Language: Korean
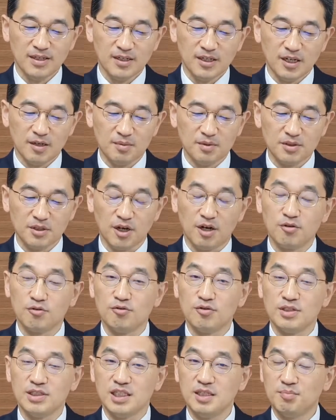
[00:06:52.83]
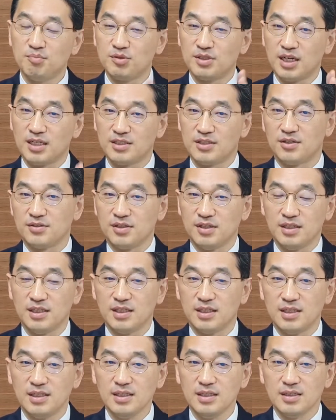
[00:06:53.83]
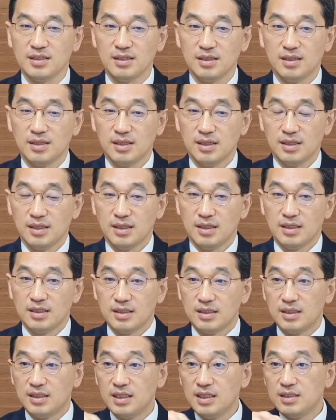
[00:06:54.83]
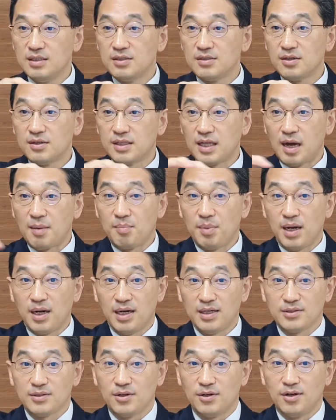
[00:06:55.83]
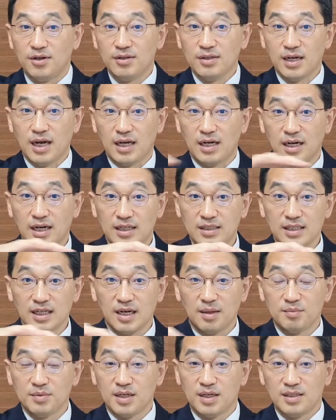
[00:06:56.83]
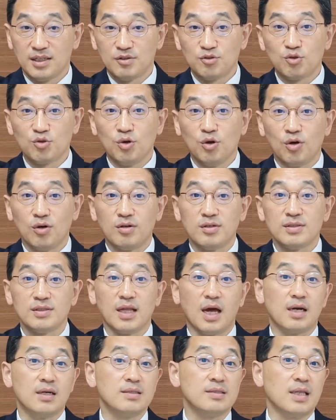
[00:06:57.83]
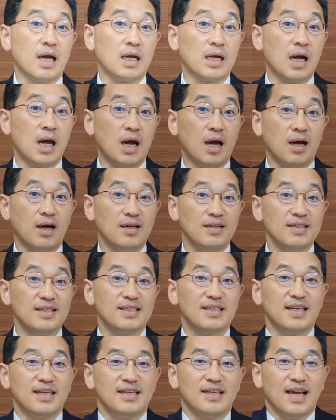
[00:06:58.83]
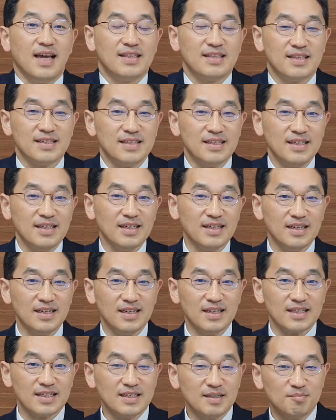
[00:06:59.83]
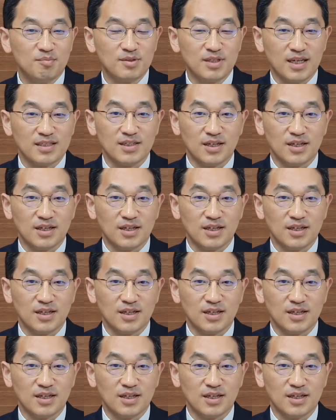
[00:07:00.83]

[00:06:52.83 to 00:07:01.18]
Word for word: 여러분 결국은 이 부자 청년이 네 있는 거 다 팔아서 가난한 사람들한테 주고 나를 따라 이렇게 얘기했더니 그 부자